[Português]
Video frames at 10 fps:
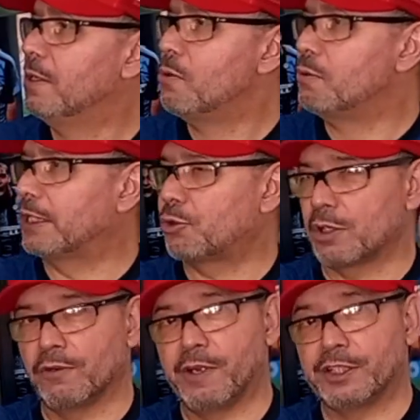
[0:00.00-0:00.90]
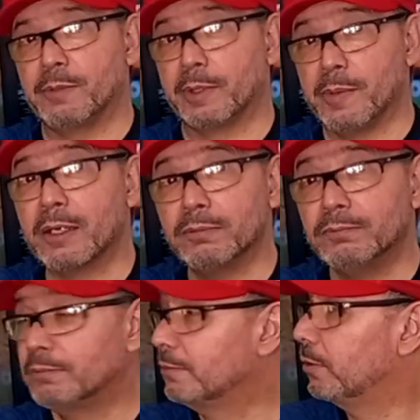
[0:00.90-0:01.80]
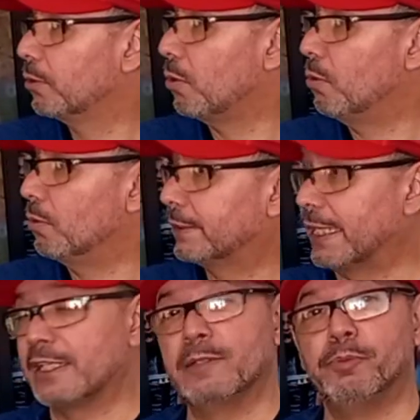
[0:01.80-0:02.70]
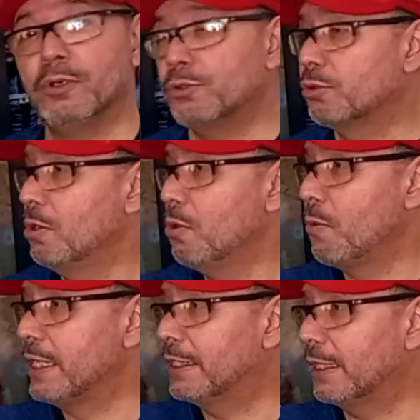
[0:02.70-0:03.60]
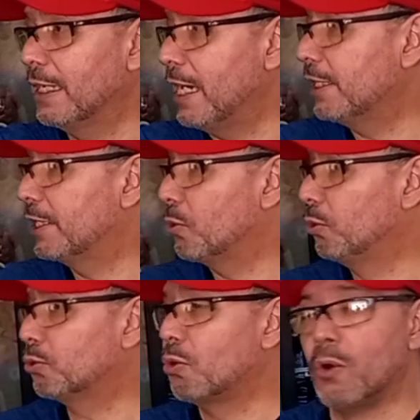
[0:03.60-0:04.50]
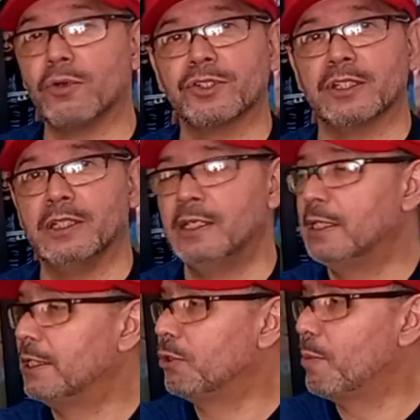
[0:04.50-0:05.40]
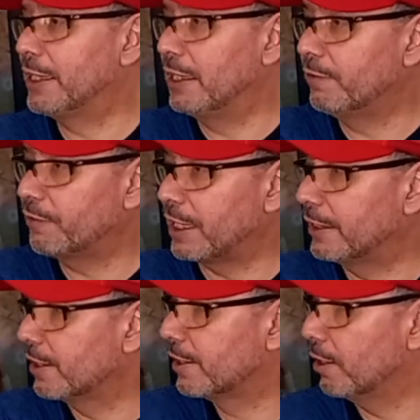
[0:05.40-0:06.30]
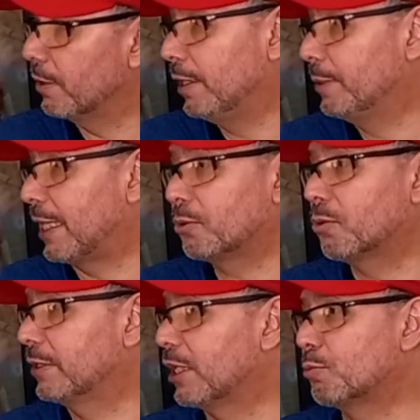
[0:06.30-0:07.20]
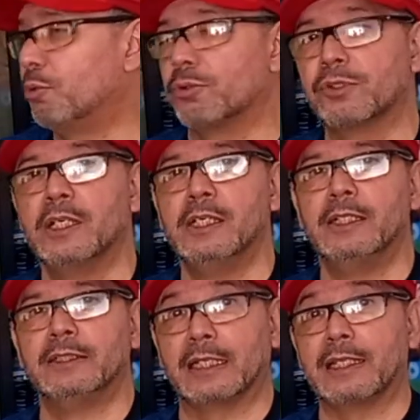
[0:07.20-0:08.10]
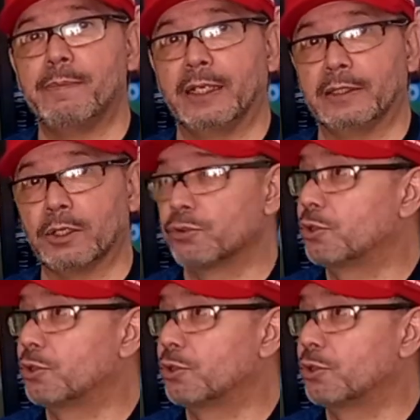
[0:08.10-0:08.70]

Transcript: O Nacional fecha em primeiro, com 13 pontos, o Inter em segundo com 11. E o Medellín vai ficar em terceiro, eliminado com 10 pontos na tabela. Então,